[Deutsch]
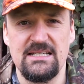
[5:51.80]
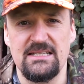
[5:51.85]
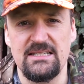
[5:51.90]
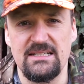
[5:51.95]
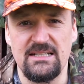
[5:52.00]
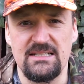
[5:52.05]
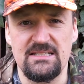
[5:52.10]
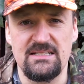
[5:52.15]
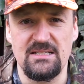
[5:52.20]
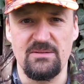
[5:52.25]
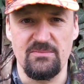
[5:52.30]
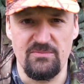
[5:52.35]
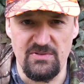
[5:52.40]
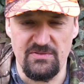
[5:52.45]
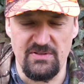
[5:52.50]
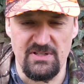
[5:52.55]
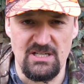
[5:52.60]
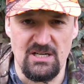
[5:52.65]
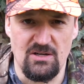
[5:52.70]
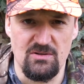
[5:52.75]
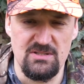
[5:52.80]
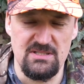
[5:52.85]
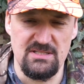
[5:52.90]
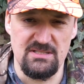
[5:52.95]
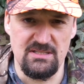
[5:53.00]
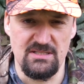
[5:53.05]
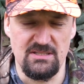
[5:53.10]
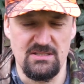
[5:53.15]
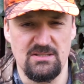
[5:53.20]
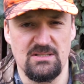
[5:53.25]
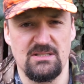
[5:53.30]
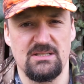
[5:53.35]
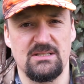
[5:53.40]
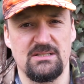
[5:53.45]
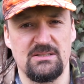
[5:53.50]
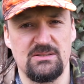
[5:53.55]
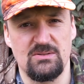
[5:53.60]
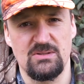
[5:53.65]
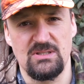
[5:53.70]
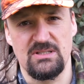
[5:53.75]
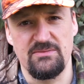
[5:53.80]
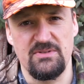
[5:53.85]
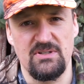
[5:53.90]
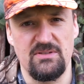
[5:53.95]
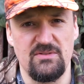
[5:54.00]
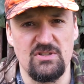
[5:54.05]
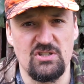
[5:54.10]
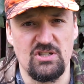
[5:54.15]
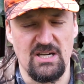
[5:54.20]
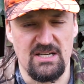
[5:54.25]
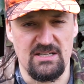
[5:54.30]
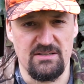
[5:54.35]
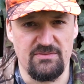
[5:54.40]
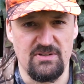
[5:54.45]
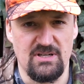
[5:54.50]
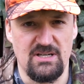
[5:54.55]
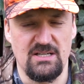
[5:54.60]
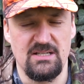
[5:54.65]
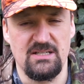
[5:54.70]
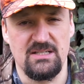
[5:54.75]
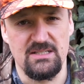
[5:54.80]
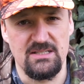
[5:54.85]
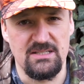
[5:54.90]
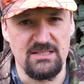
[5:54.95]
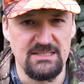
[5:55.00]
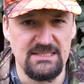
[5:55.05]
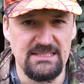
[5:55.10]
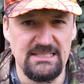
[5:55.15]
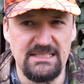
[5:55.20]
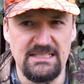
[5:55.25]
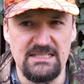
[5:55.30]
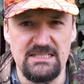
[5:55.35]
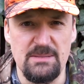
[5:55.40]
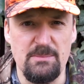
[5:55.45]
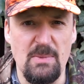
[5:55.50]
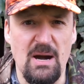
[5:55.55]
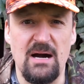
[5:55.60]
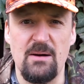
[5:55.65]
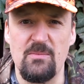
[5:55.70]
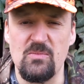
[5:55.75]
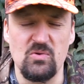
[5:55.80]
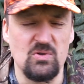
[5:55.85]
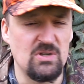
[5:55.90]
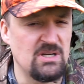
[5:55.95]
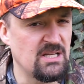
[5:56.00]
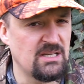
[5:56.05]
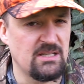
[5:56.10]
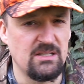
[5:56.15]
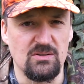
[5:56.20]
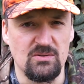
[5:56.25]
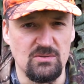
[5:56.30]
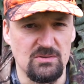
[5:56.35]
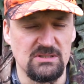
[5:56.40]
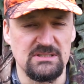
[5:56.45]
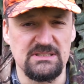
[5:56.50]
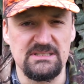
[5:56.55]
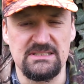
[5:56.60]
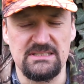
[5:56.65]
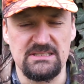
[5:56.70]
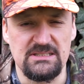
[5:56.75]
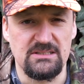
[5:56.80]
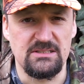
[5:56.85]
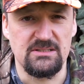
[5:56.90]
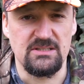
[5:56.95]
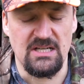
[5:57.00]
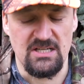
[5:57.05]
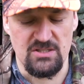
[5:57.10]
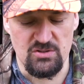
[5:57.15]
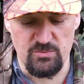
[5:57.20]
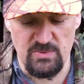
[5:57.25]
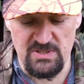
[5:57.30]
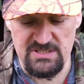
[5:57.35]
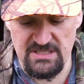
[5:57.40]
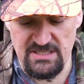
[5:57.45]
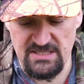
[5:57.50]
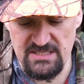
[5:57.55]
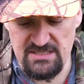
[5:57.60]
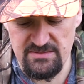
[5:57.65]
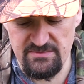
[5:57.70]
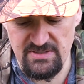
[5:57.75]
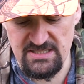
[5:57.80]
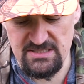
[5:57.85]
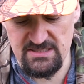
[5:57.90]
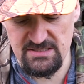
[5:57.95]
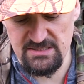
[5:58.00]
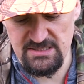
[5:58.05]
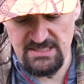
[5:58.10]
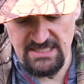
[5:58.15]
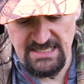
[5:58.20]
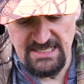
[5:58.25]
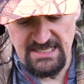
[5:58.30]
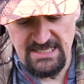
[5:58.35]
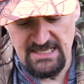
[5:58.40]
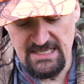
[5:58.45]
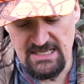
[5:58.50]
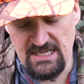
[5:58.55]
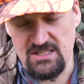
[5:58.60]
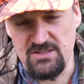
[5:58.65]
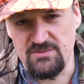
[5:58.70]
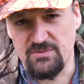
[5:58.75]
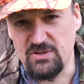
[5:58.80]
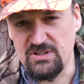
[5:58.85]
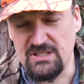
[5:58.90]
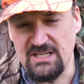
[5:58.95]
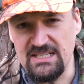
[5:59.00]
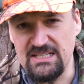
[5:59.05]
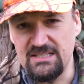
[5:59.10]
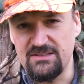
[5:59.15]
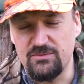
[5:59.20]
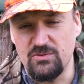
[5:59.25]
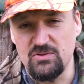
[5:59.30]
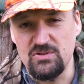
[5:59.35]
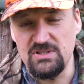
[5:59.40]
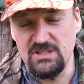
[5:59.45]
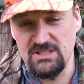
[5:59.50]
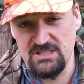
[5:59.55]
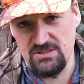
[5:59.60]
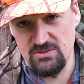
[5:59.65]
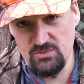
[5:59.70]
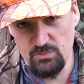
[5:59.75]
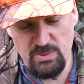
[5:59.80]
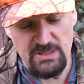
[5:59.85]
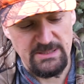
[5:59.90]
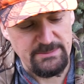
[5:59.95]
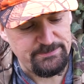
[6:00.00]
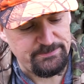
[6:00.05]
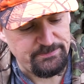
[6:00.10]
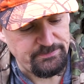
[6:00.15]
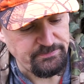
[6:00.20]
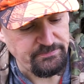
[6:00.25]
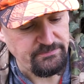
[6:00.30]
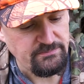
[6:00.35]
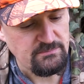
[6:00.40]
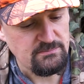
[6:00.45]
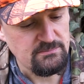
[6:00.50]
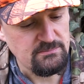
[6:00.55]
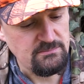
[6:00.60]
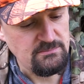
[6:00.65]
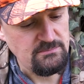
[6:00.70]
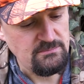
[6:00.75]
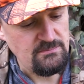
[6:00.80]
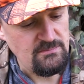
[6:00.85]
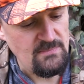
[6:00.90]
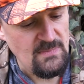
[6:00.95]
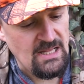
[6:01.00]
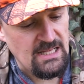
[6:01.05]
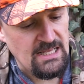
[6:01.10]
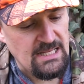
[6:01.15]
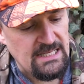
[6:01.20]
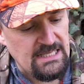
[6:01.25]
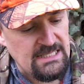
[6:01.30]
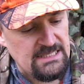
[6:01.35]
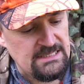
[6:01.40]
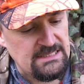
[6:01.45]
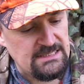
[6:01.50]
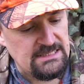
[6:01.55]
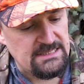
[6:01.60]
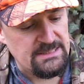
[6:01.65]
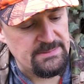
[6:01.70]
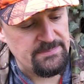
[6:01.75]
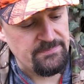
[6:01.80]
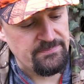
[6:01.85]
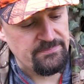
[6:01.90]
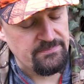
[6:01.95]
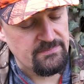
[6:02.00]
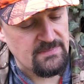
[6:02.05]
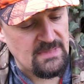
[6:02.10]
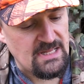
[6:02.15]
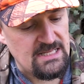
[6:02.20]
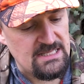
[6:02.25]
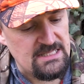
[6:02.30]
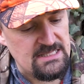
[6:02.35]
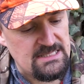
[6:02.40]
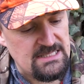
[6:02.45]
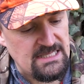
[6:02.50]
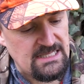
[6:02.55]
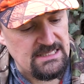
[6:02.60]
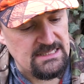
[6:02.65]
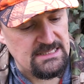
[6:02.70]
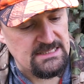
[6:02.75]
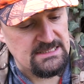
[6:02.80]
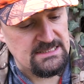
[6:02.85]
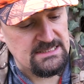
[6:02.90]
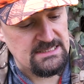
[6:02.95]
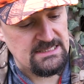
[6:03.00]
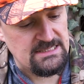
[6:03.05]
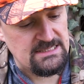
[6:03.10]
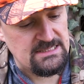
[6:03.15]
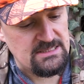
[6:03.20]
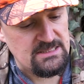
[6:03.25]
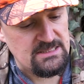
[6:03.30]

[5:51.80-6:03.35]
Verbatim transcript: je nachdem, wie vertraut sie sind äh, oder wie, wie schreckhaft gerade an dem Abend oder der Kehrung, äh, kann das schon mal sein, dass sie weg sind. Also von daher funktioniert das super. Ähm, dann